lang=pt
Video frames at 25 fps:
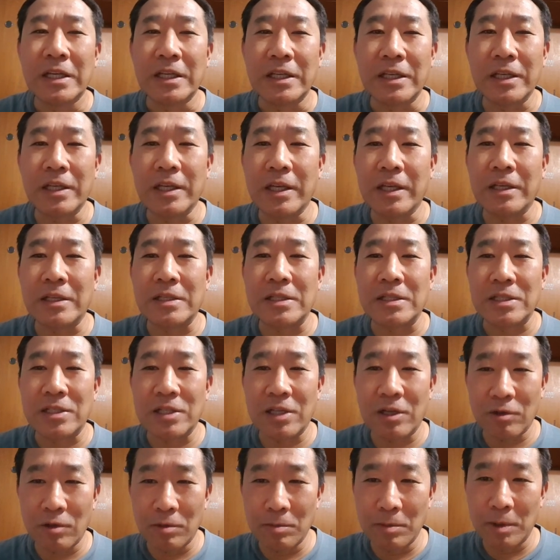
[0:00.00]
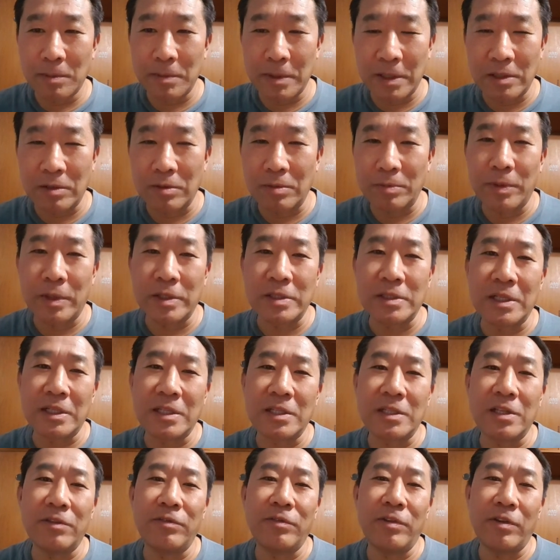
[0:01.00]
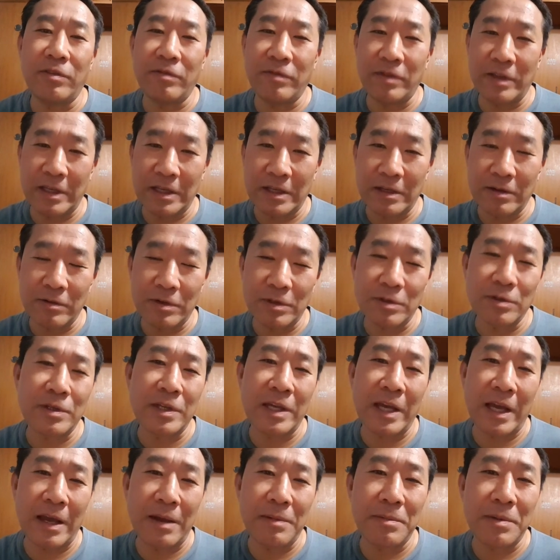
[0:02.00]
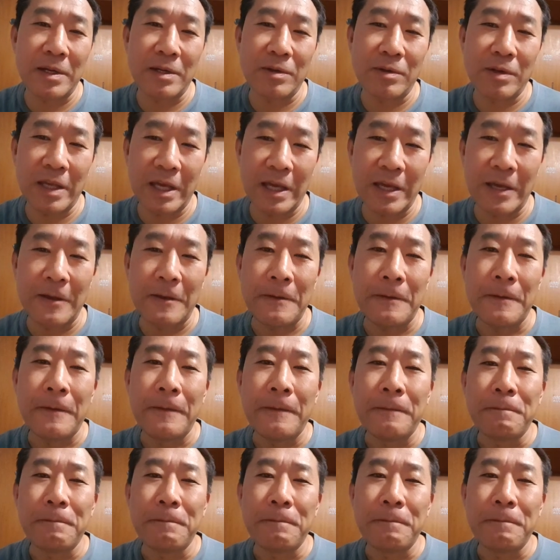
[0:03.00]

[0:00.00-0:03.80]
E que chegou o momento, pode ter que devolver quando quebra, ok?